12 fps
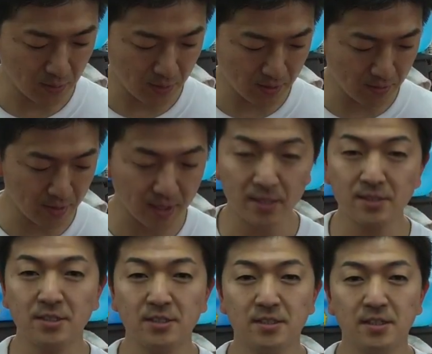動画のネタ
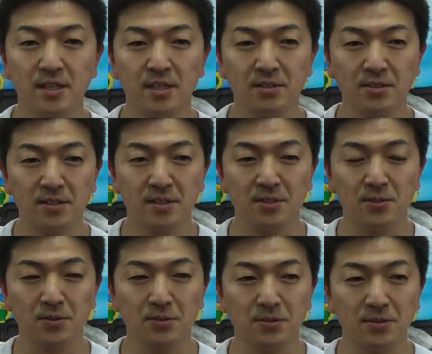にしてください
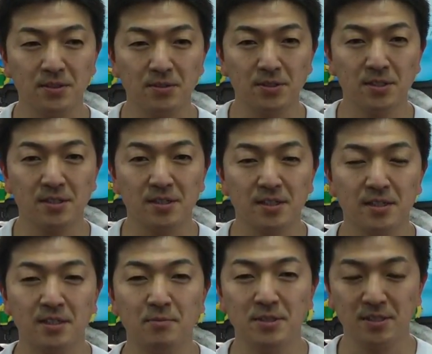というふうにおっしゃっていた
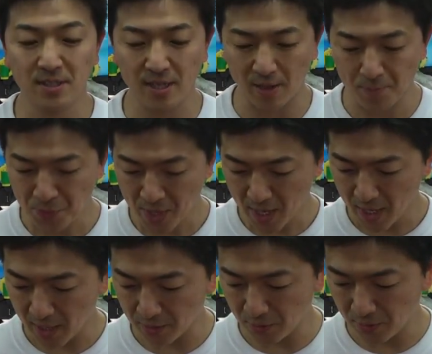だきまして
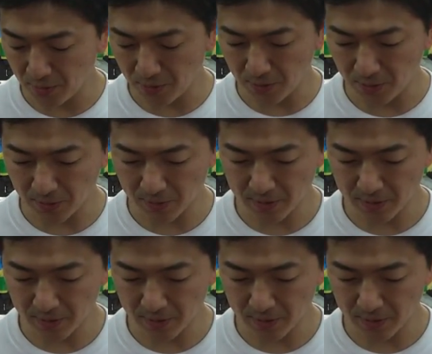あの